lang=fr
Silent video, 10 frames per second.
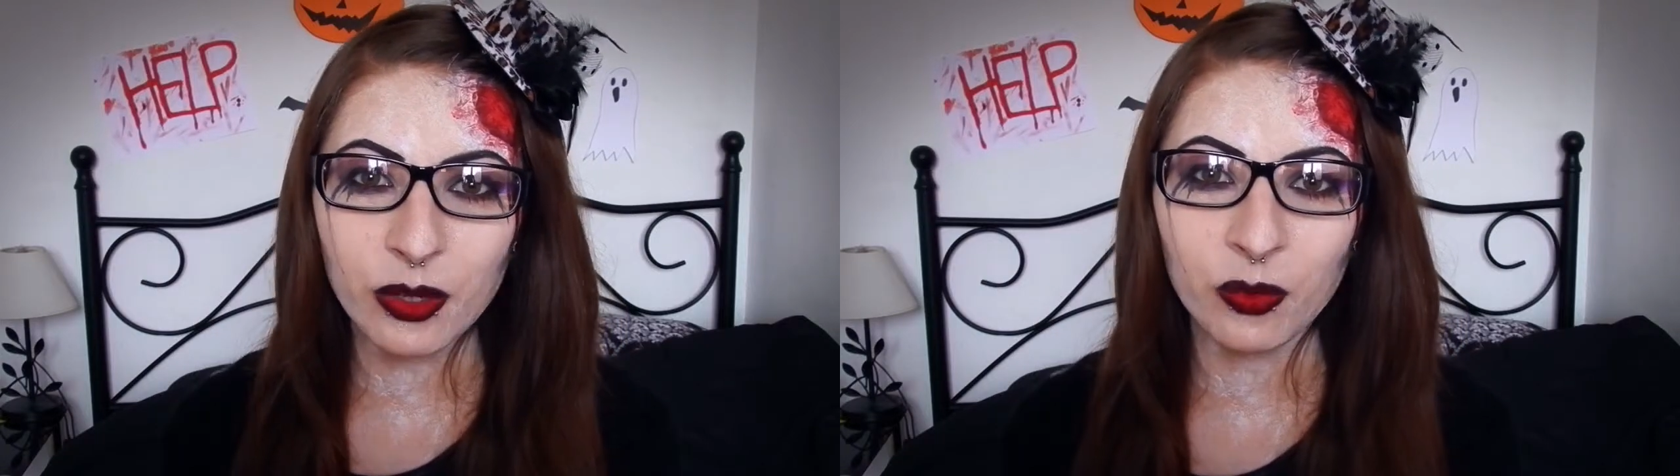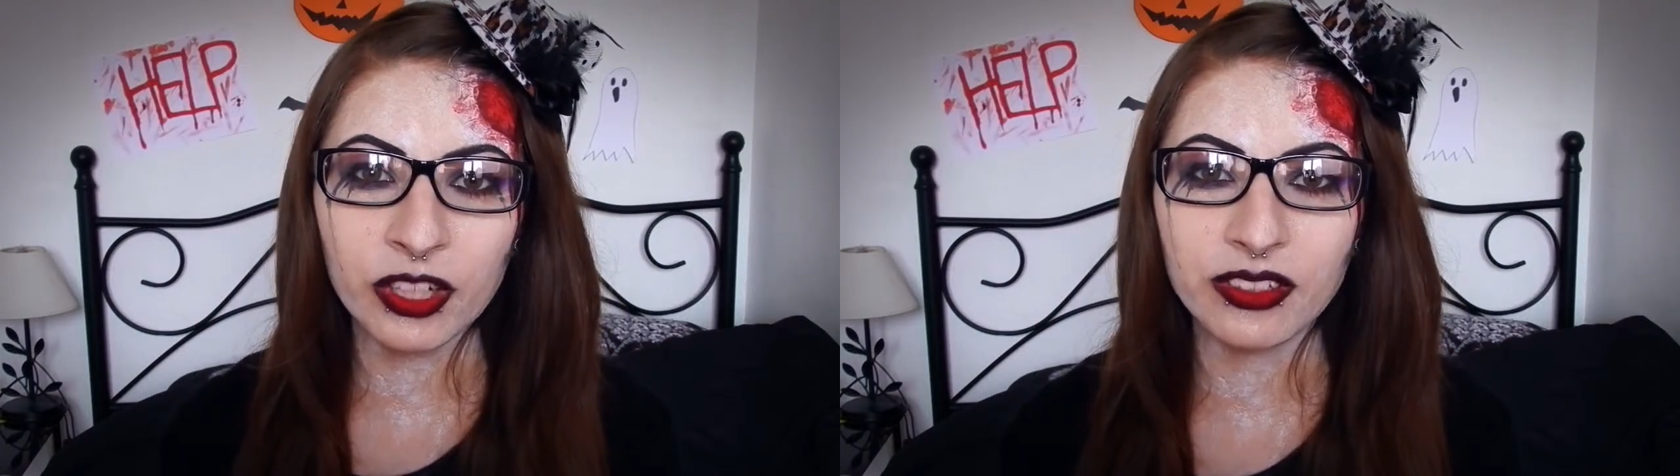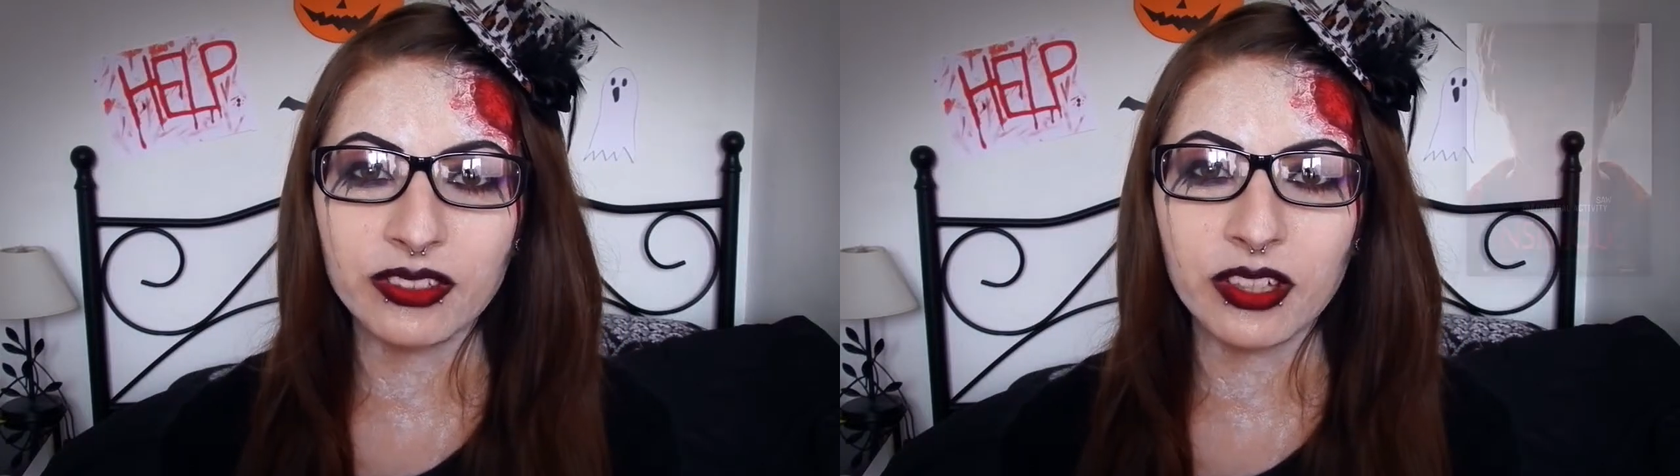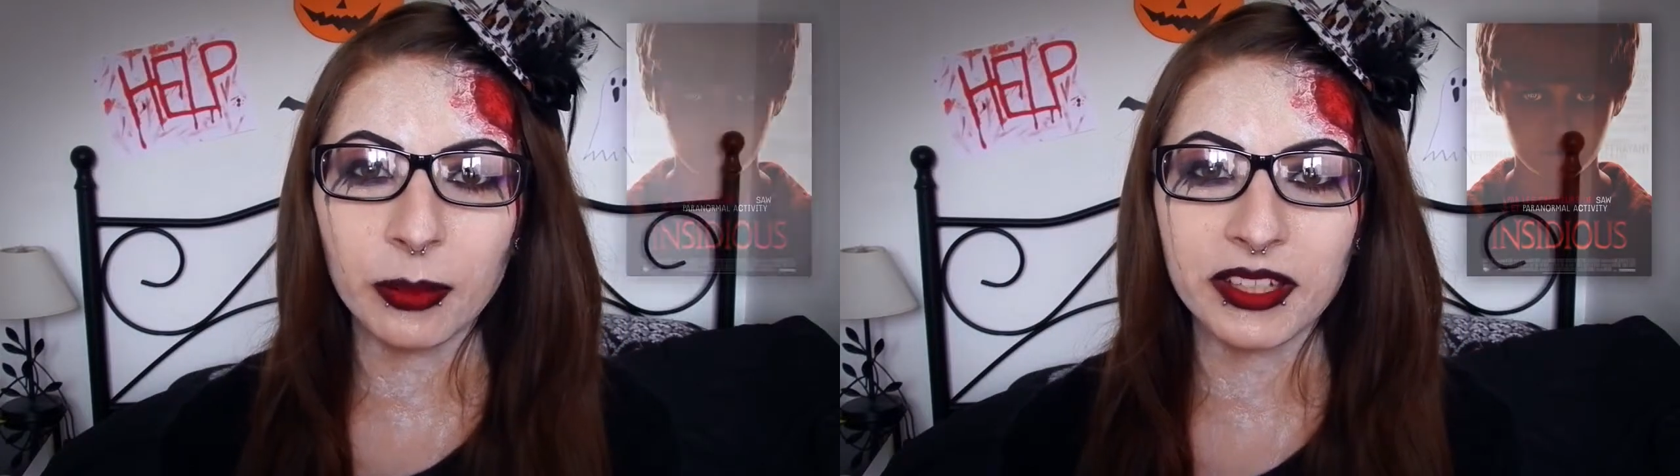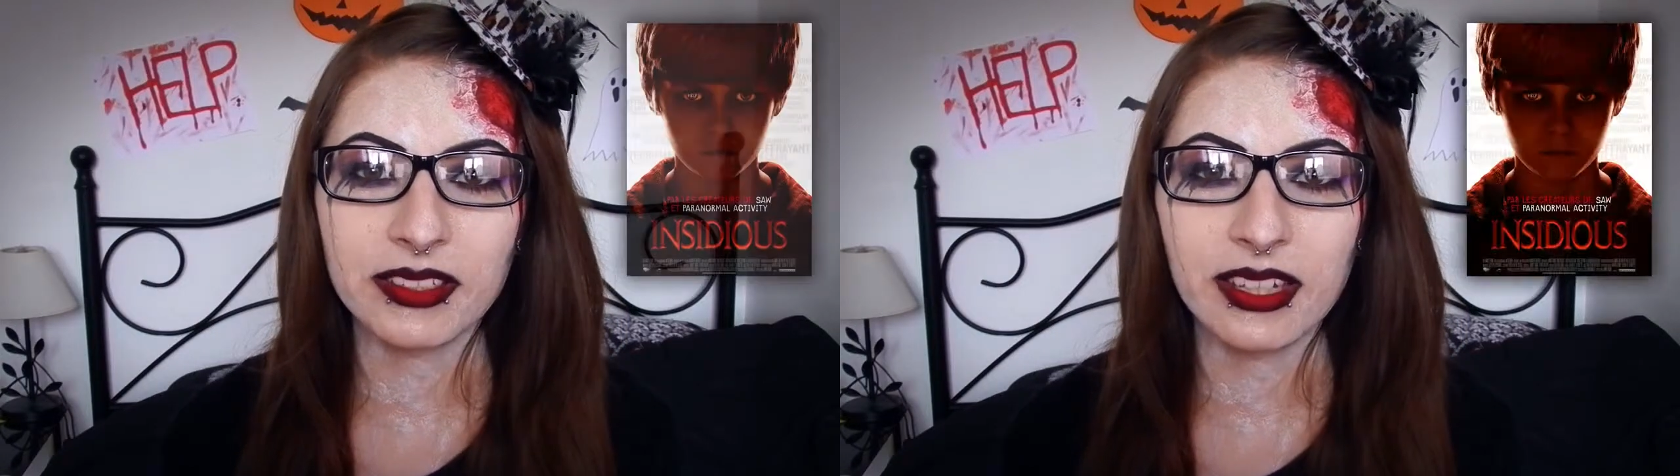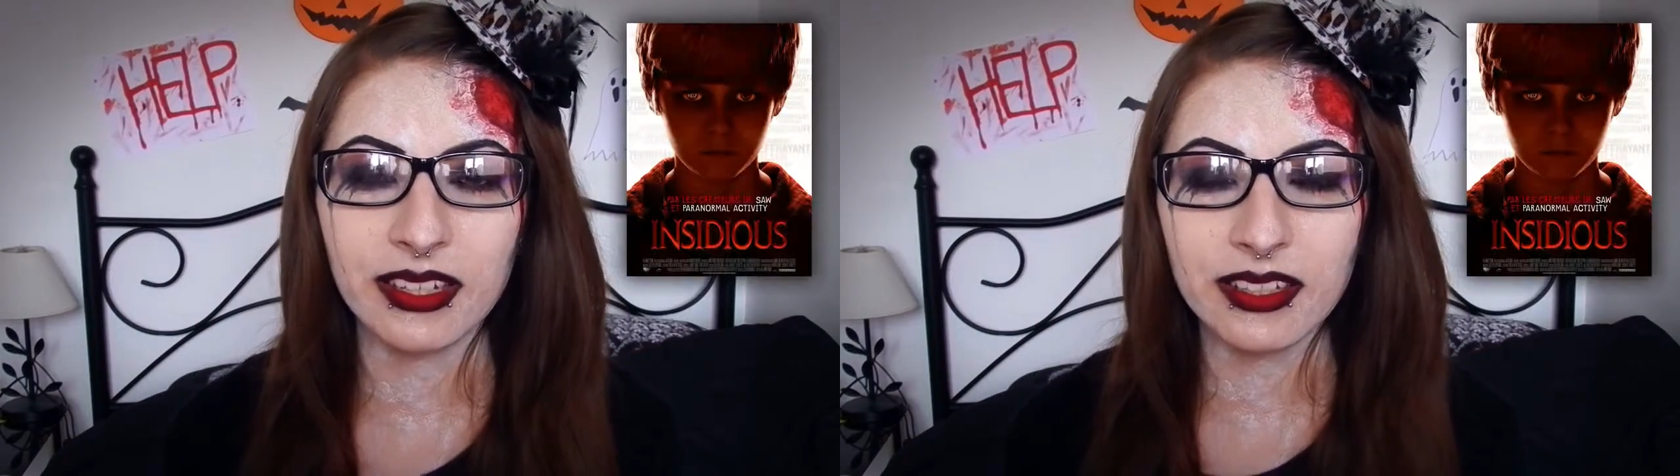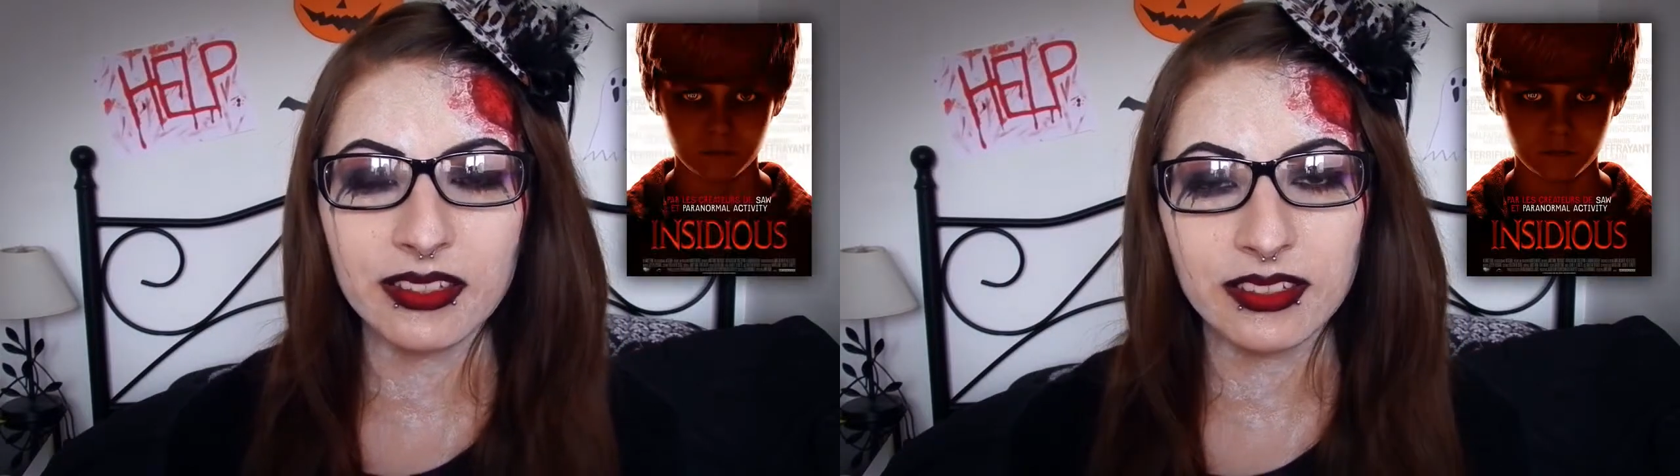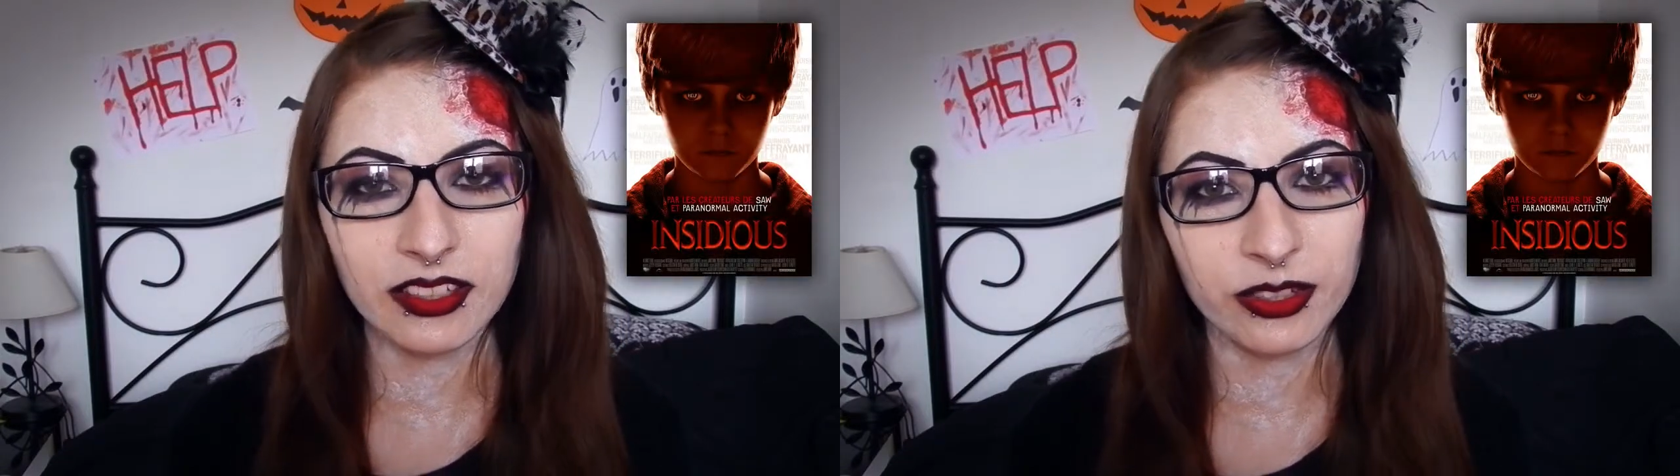au mois d'octobre était
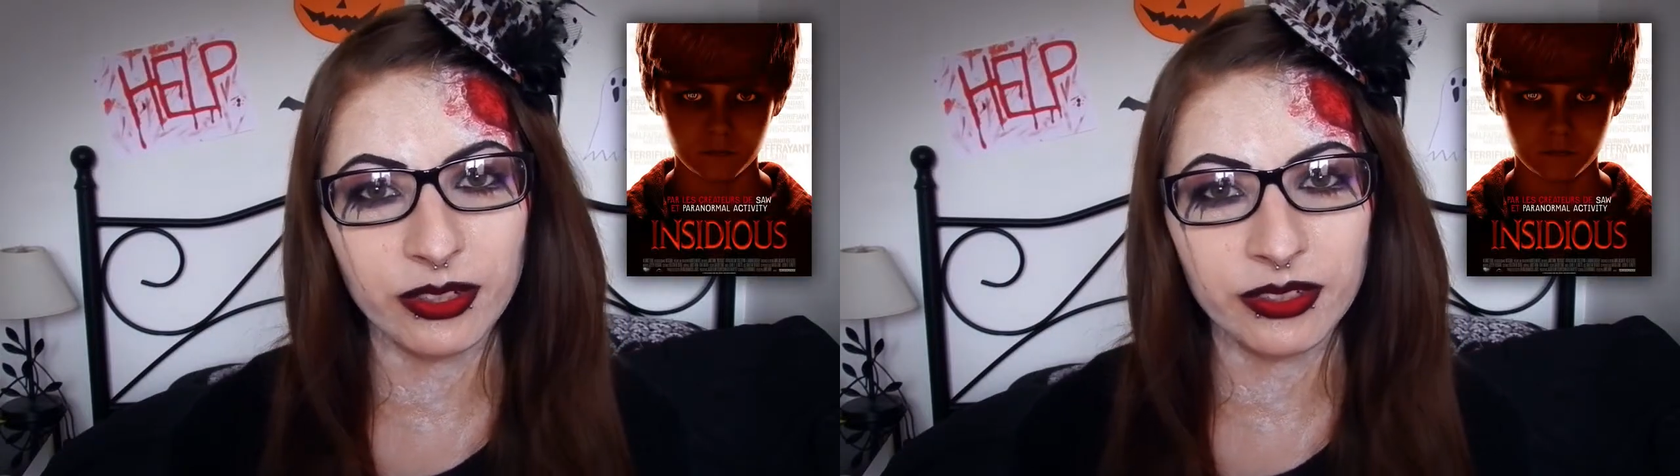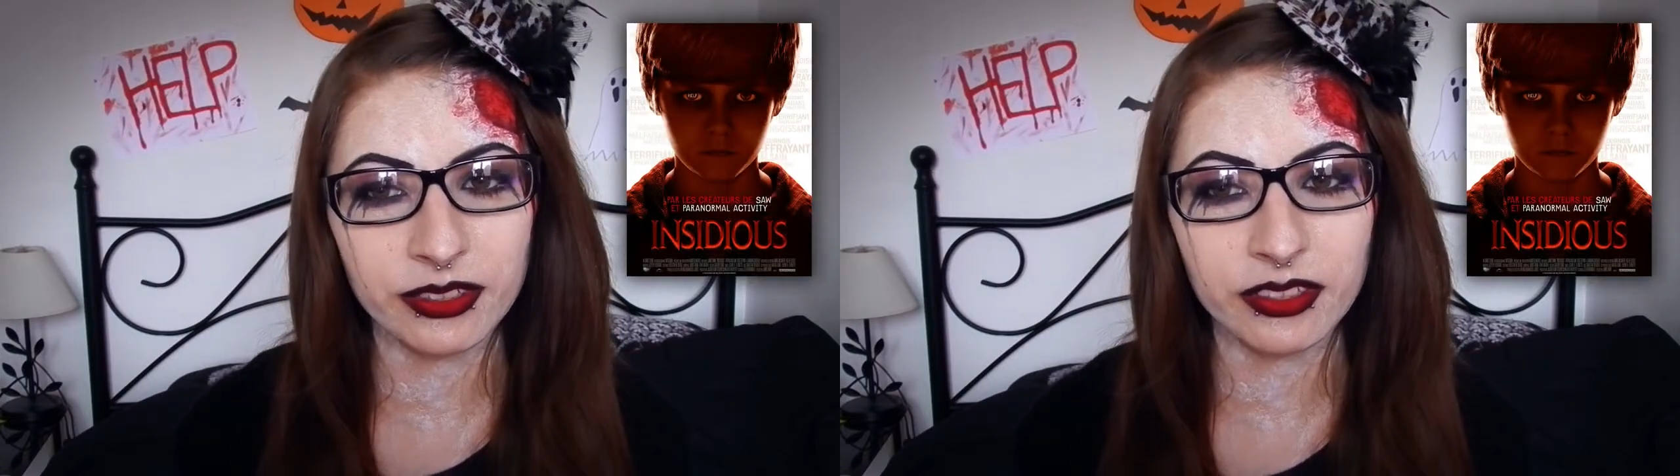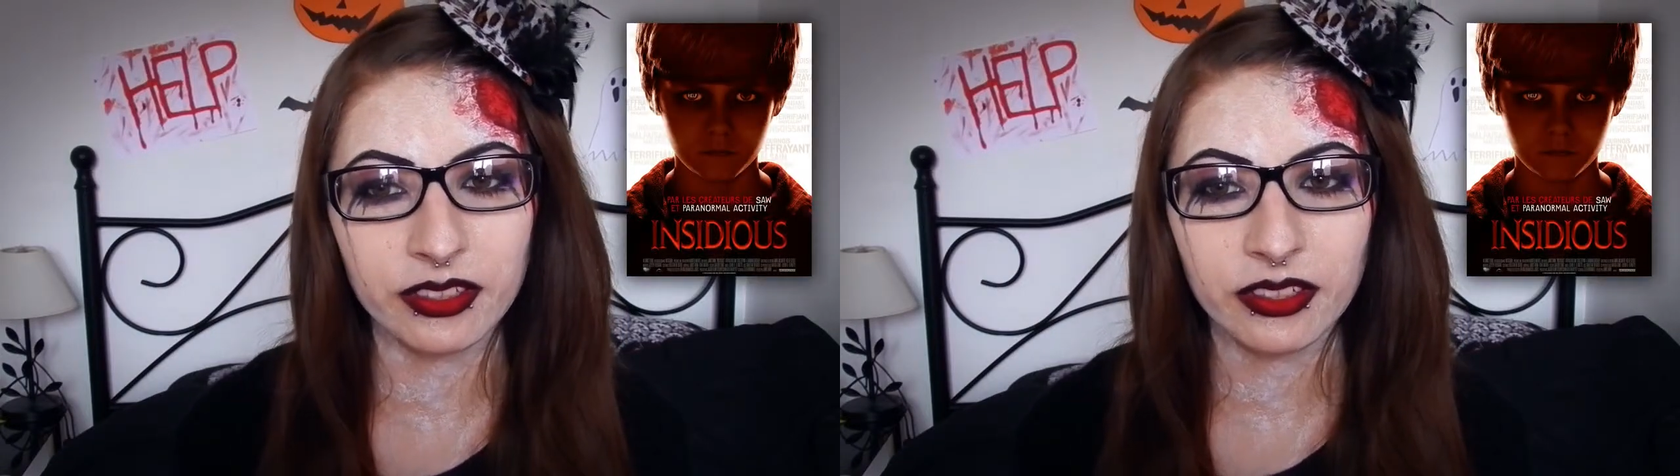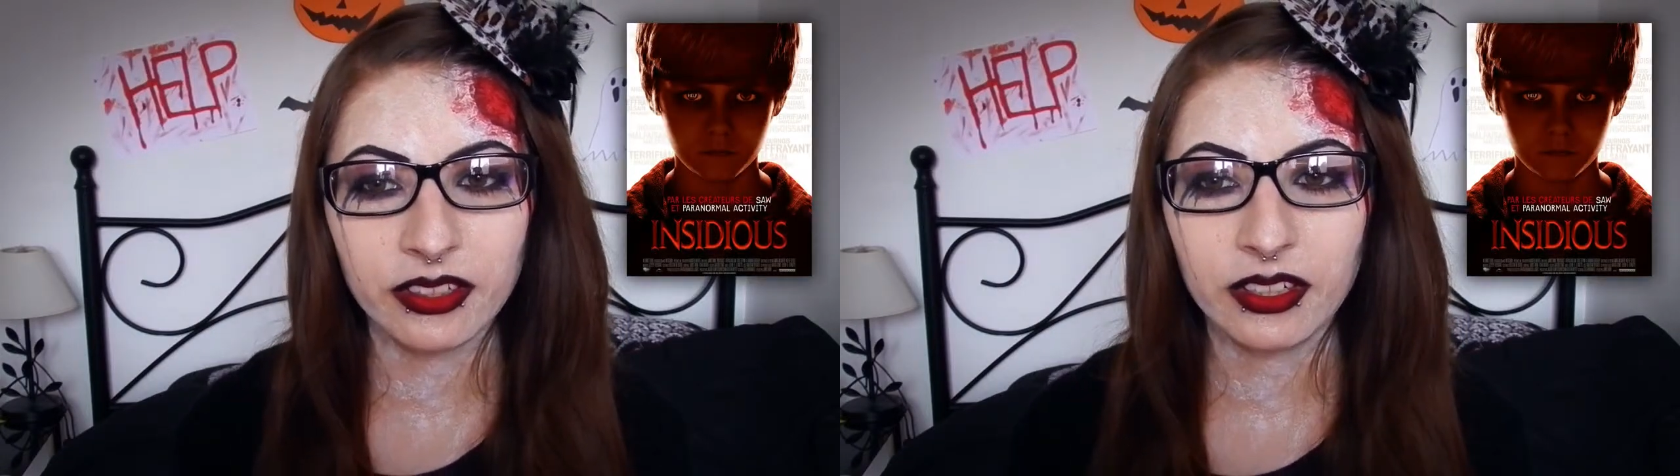Insidious.